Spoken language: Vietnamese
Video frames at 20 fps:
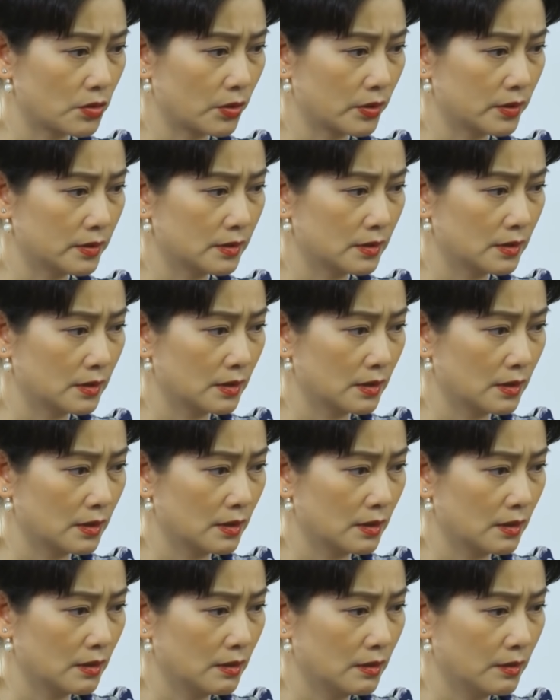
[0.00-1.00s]
Thôi được rồi
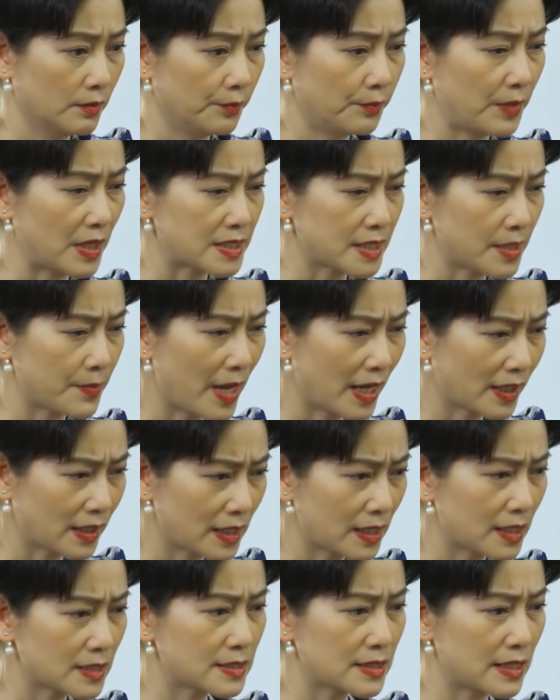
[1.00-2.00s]
mẹ sẽ
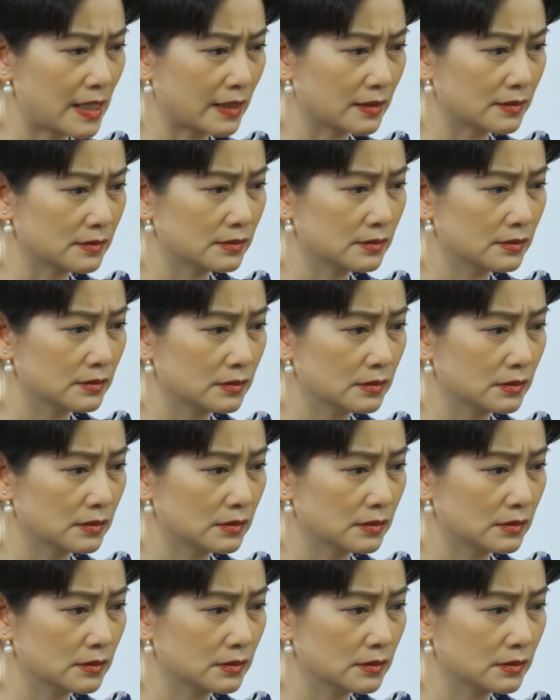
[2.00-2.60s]
bán cái khách sạn